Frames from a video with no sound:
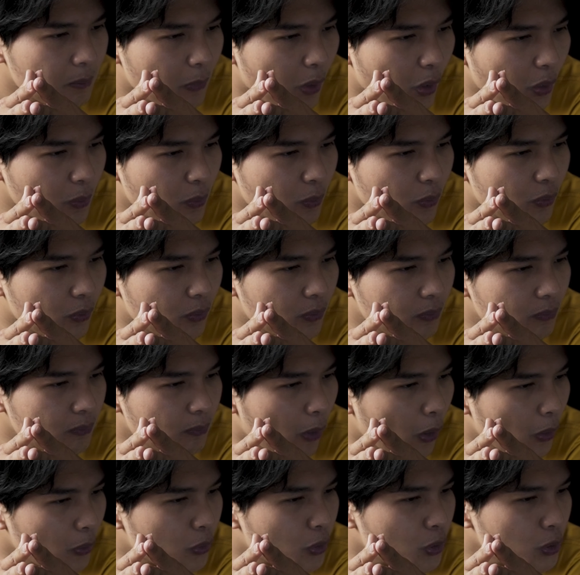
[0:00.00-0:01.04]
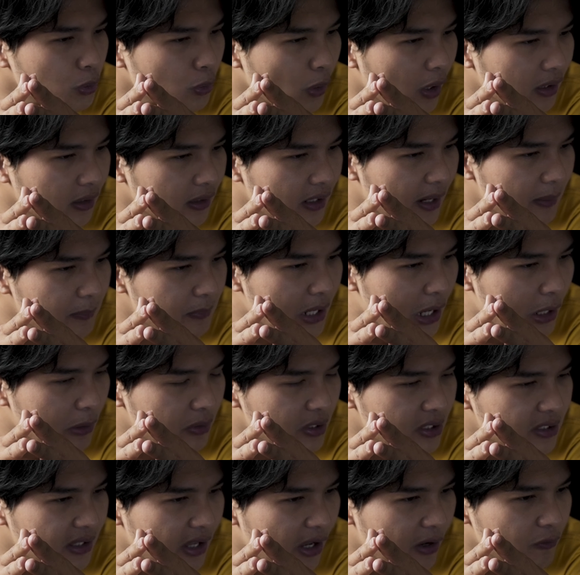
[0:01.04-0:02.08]
mỗi mỗi cuối tuần em đều
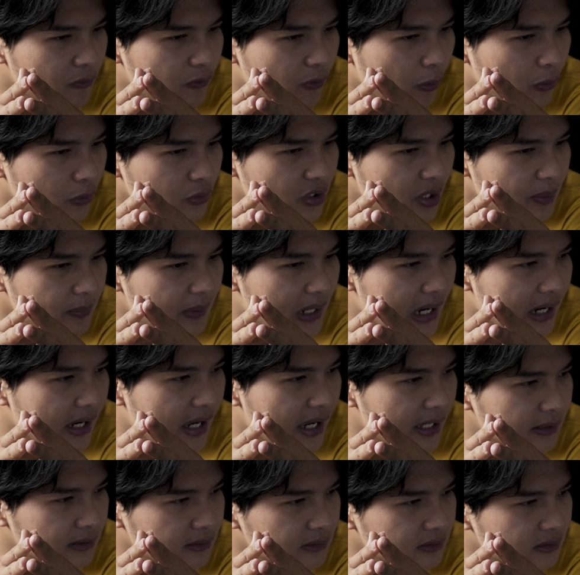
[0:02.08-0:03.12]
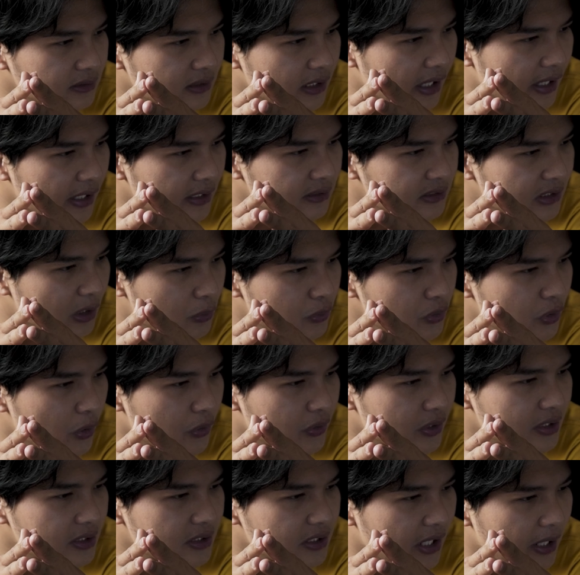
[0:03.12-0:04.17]
đi theo phụ giúp các anh để trau
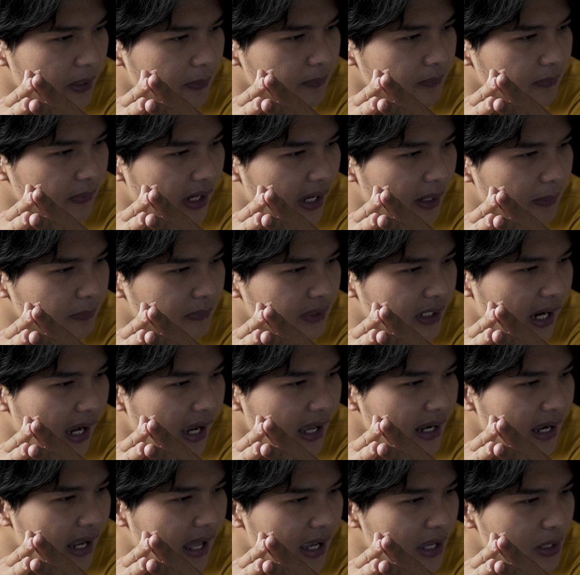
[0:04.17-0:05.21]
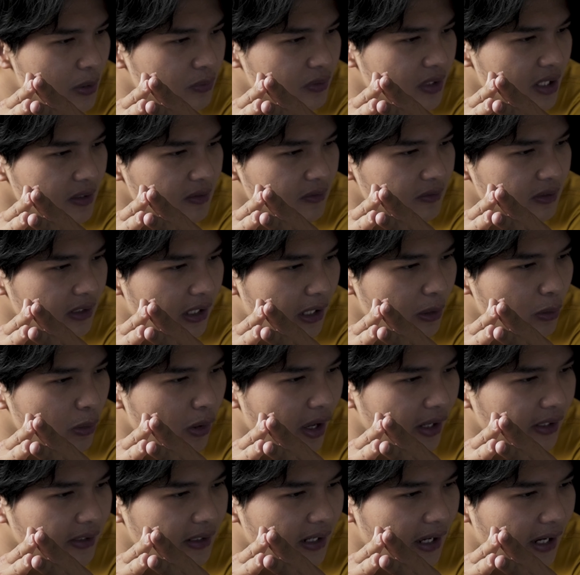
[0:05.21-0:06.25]
dồi kinh nghiệm em khá là yêu thích thể
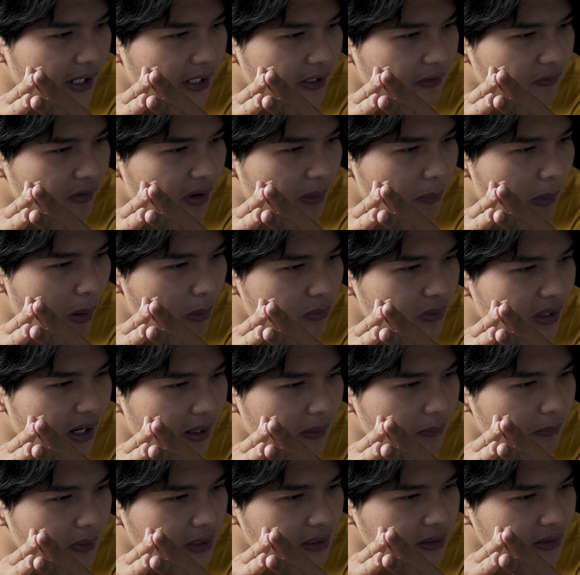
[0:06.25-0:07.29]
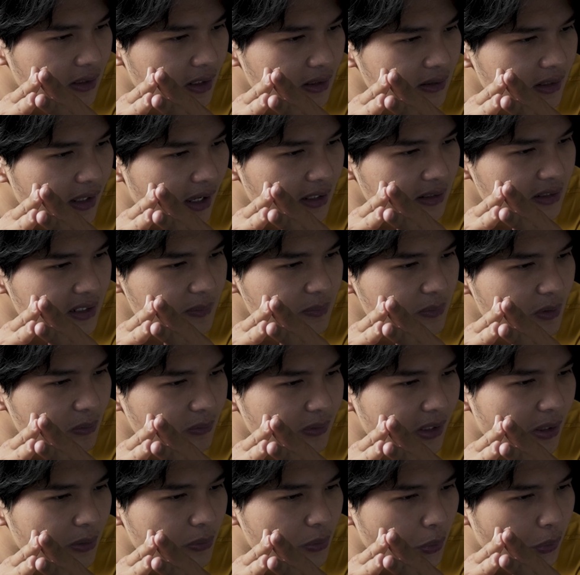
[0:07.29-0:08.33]
loại này và mong rằng mình có thể tiếp tục
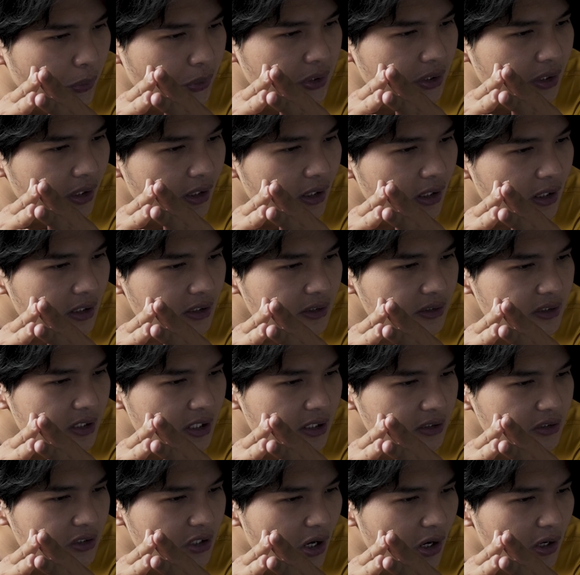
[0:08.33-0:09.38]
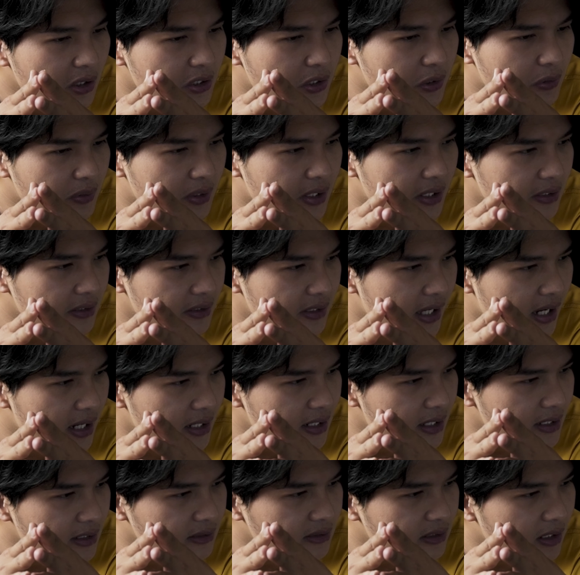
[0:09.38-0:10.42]
theo đuổi nhưng do điều kiện gia
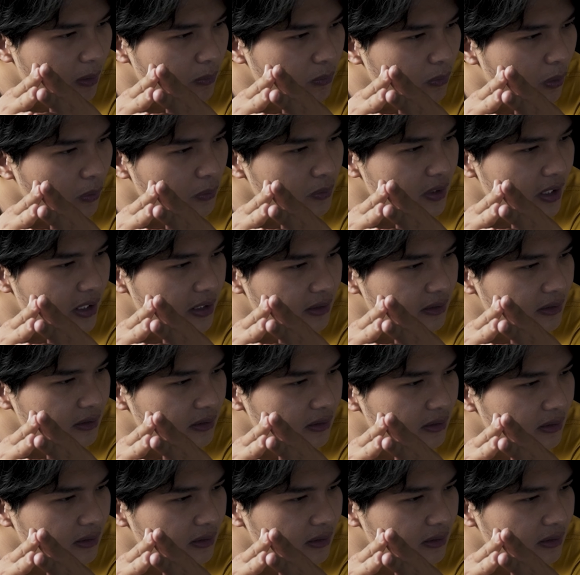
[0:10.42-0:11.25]
đình không ổn định